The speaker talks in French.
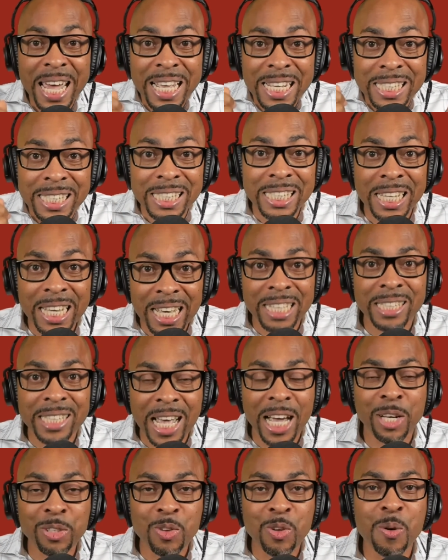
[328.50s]
dit
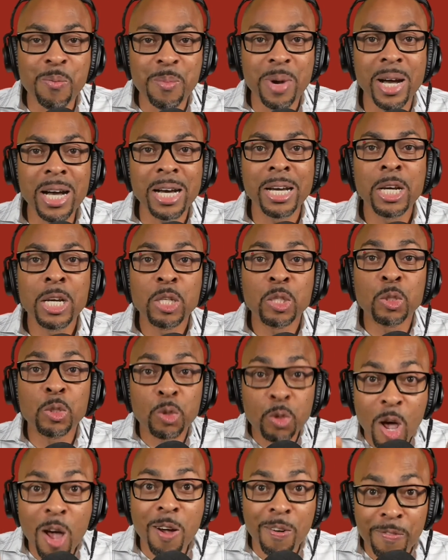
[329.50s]
exactement
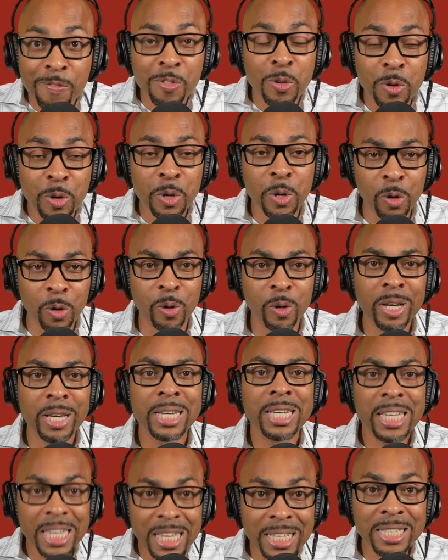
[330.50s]
œuvre nous yo
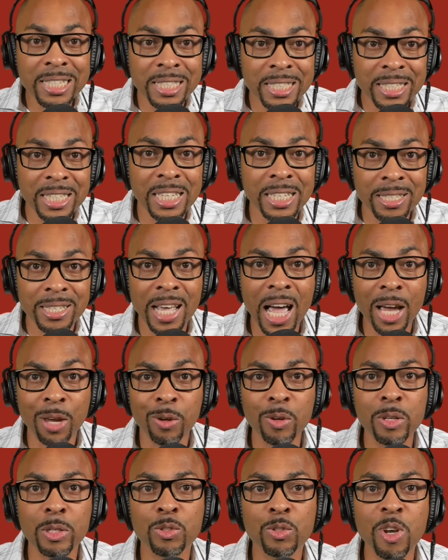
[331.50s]
qui, qui ça
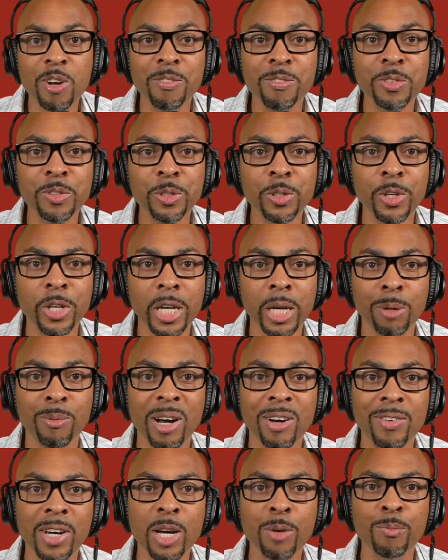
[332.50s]
que œuvres nous yo
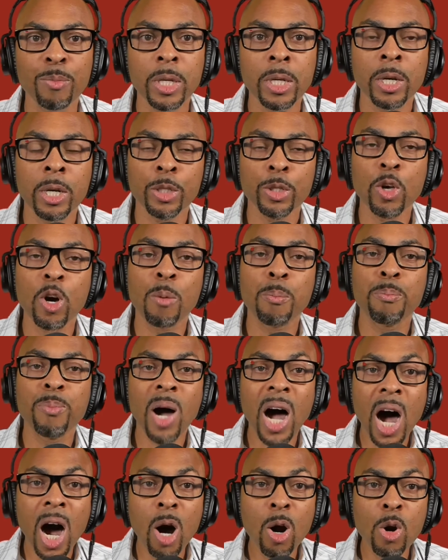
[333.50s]
pas vrai? Donc,
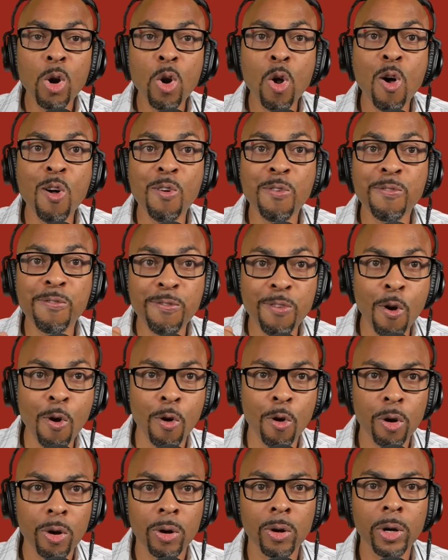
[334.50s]
par le
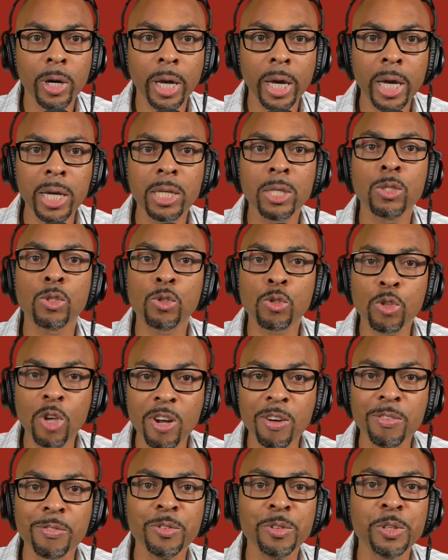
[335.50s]
feu, ok,
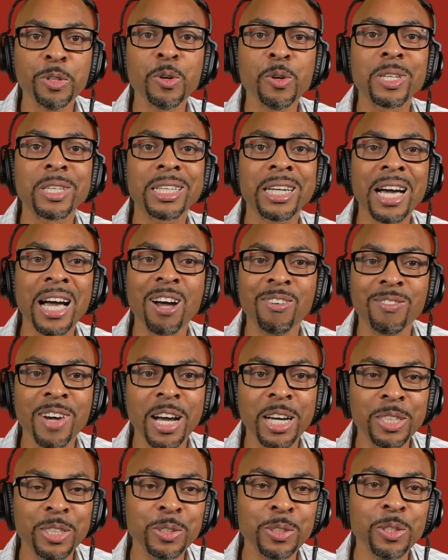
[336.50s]
œuvres nous yo,
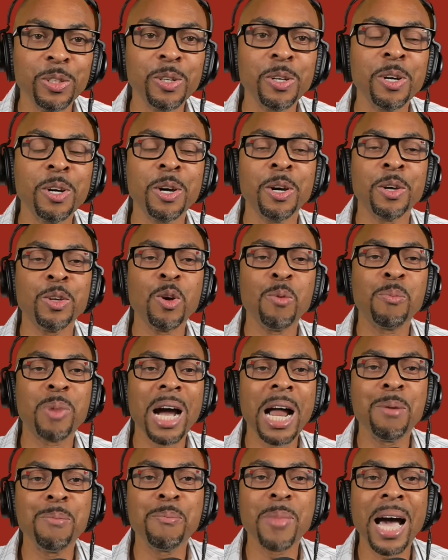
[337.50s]
travail nous yo, yo
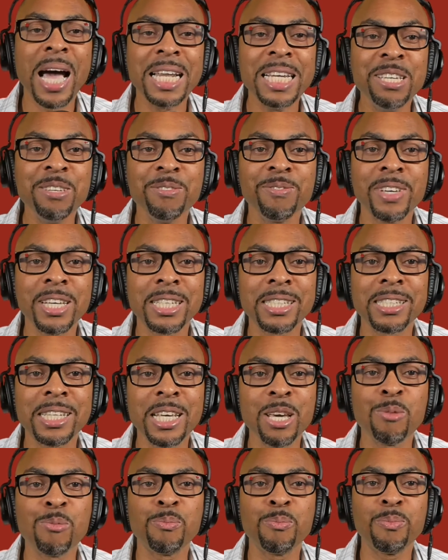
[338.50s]
pral
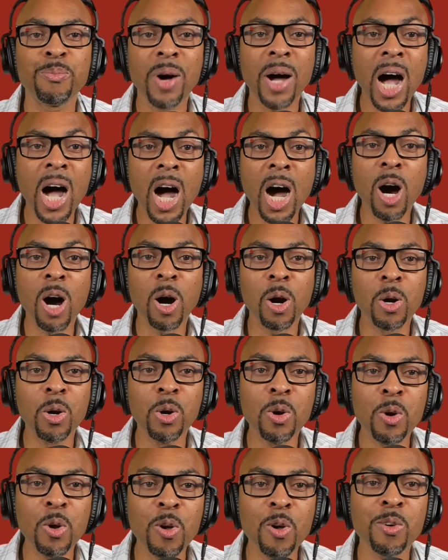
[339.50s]
manifester par
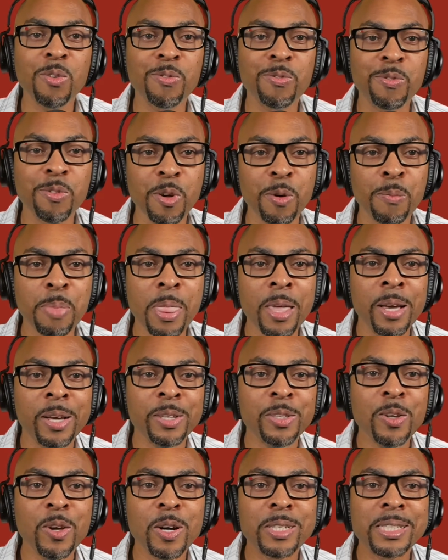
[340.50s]
le feu.
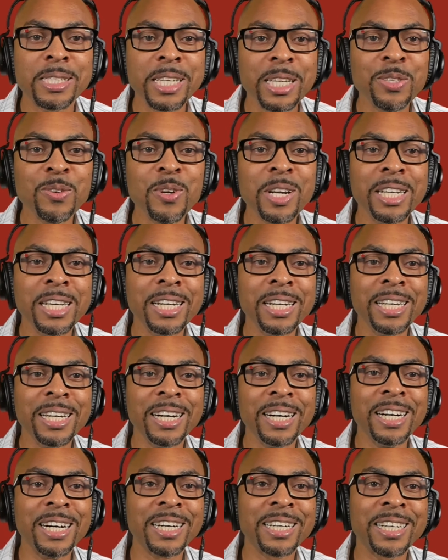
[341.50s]
Donc, si nous lisons
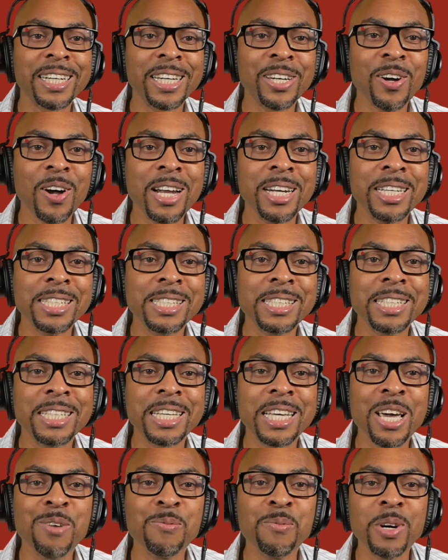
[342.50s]
en créole, il dit,
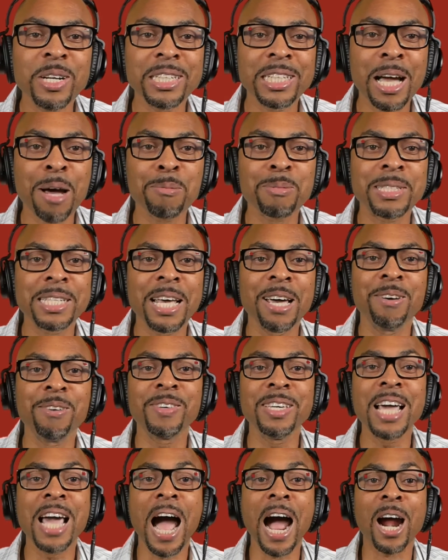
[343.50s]
gens qui ont
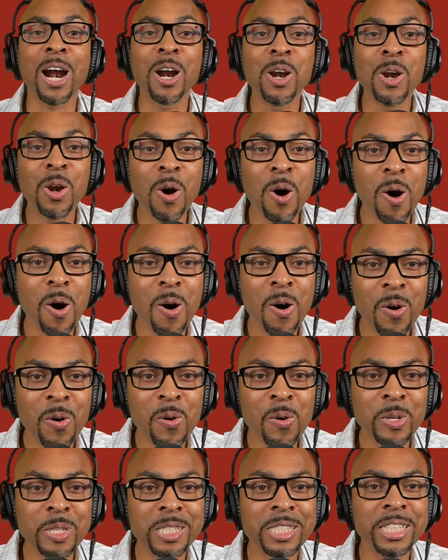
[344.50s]
servi avec l'or,
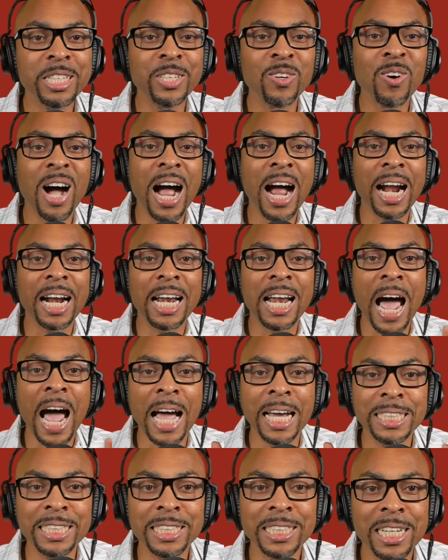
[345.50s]
aussi nous avec
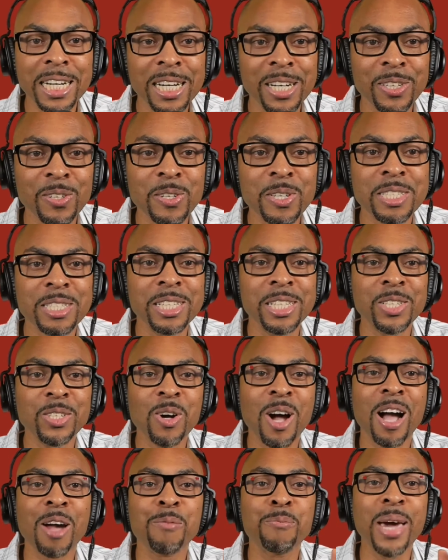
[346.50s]
l'argent, aussi
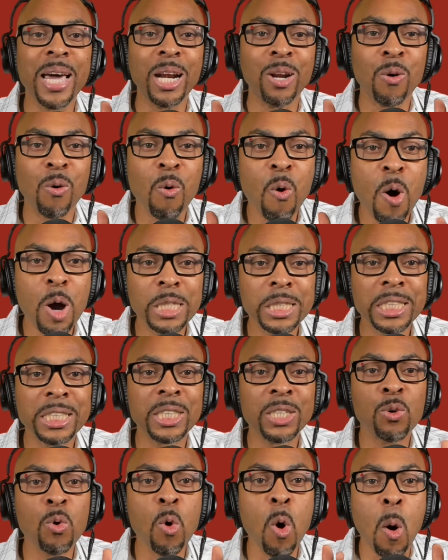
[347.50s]
nous avec belle wash,
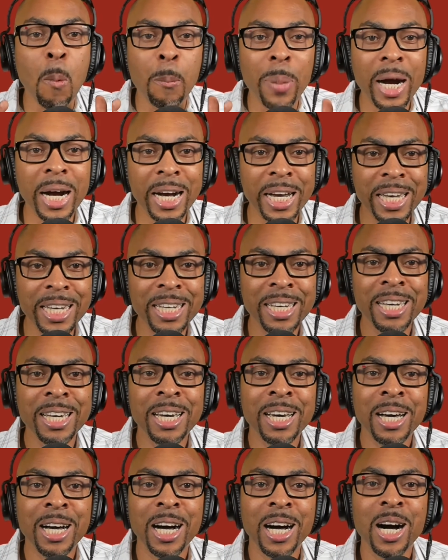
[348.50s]
gros prix,
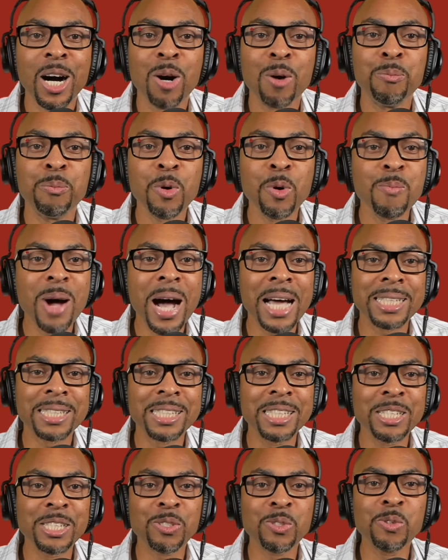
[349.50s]
hein, pour
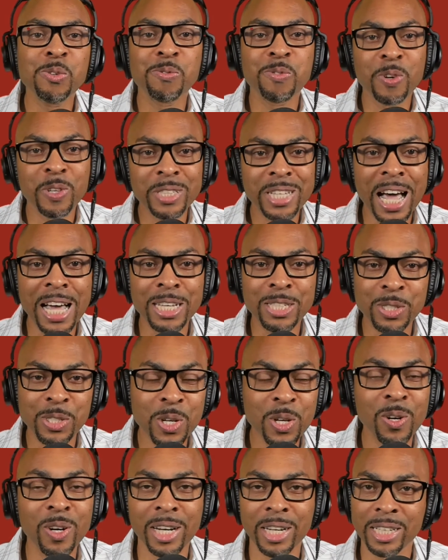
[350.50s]
bâtir sous
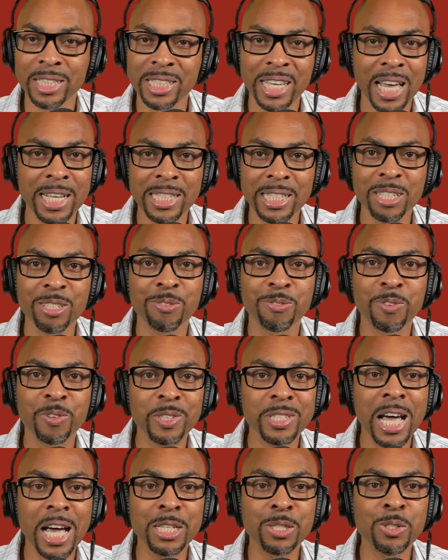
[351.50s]
fondation, c'est-à-dire
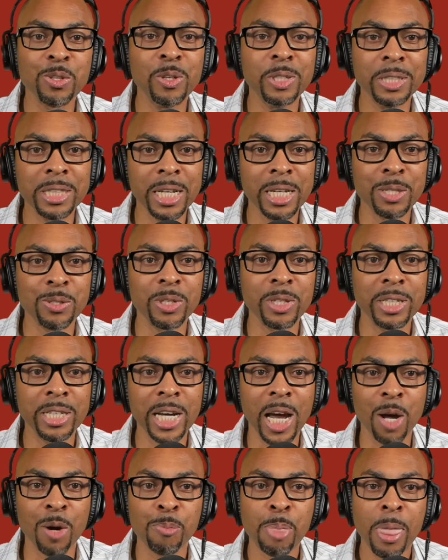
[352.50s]
fondation
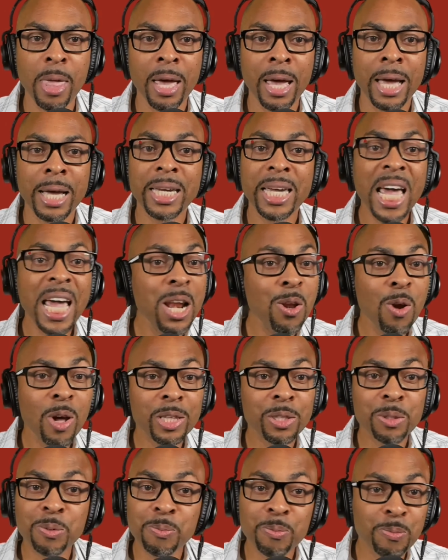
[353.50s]
Jésus-Christ. Gen
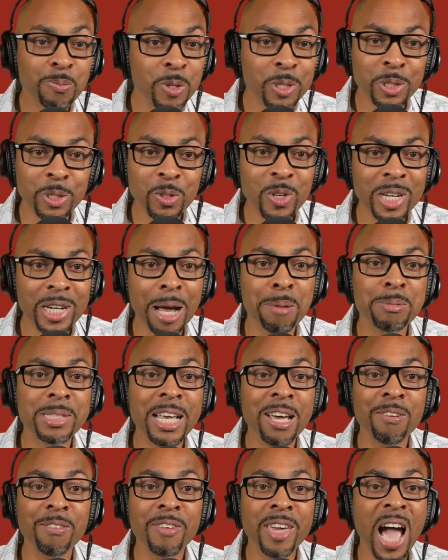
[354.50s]
l'autre moun tout kap
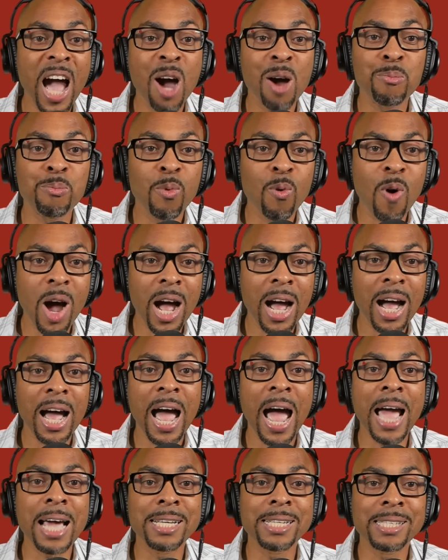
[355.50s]
servi à bois,
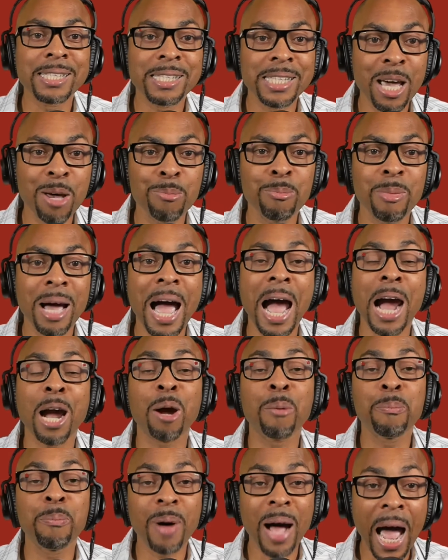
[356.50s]
à zeb, à
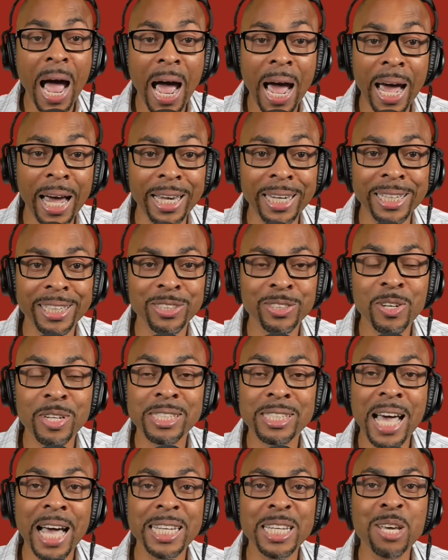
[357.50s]
paille. Donc,
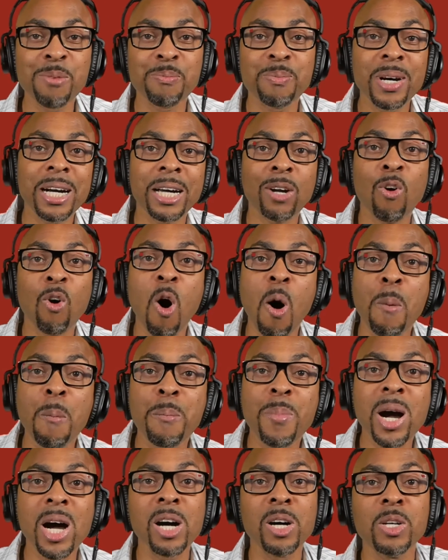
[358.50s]
ça dépend
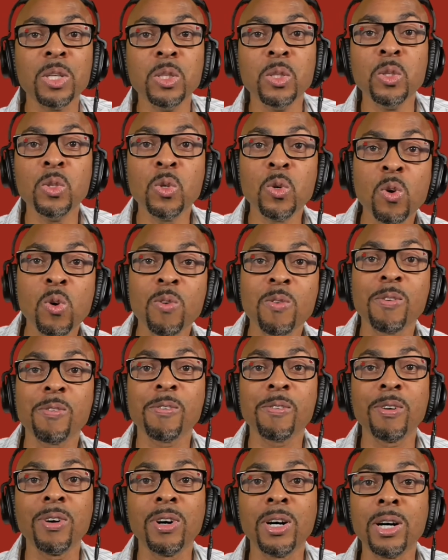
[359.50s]
comment nous
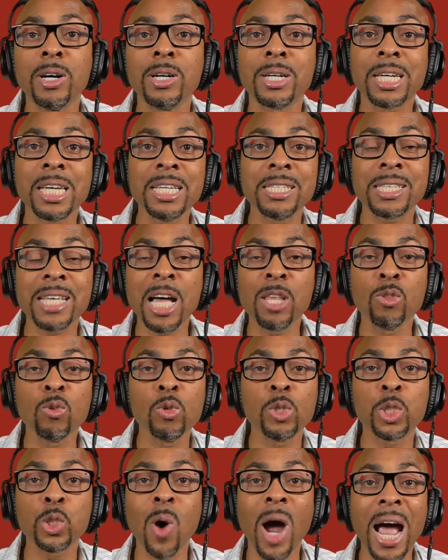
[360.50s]
euh, qui ça
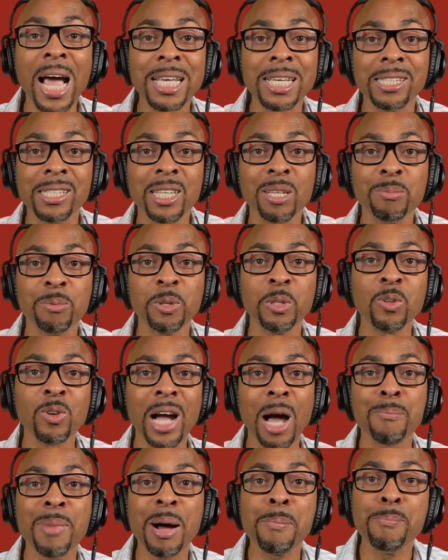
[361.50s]
nous choisit pour nous
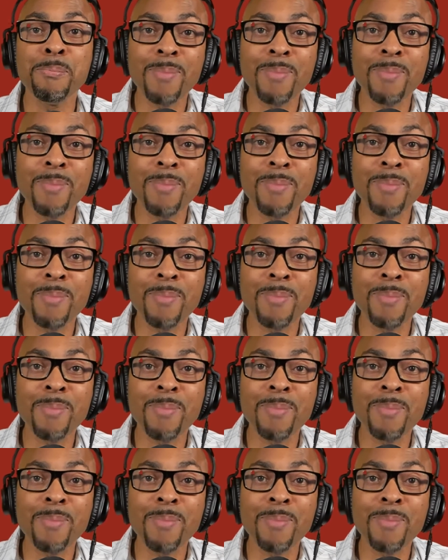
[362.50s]
capables